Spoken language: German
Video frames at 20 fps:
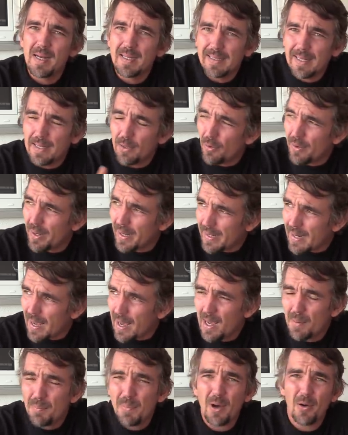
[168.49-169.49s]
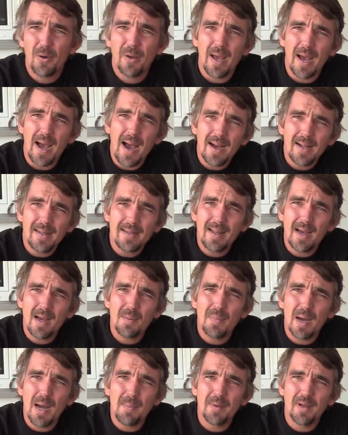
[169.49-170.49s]
den euer Nachbar, euer
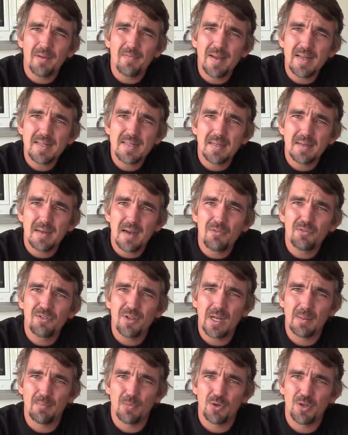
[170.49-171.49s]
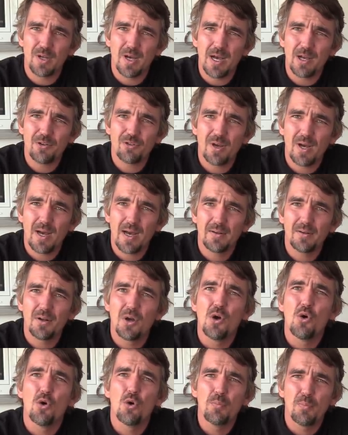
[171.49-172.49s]
Angelnachbar am Gewässer auf seiner Montage hat
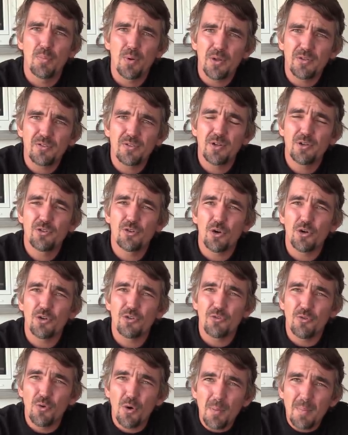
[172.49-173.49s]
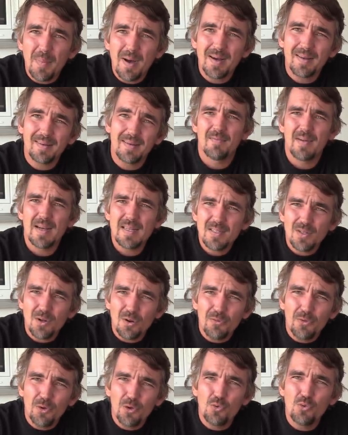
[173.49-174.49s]
und plötzlich euch vormacht, was doch
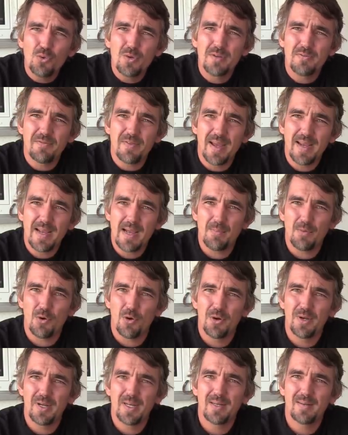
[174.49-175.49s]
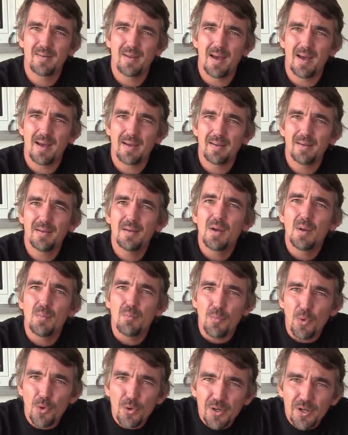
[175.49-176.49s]
für gute Fänge am heutigen Tage
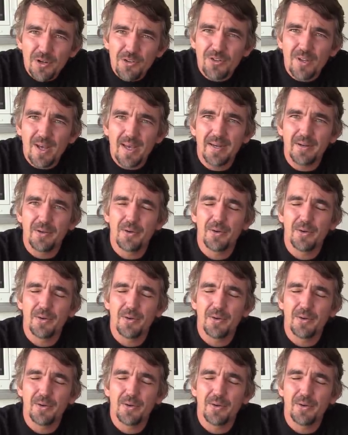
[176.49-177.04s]
möglich sein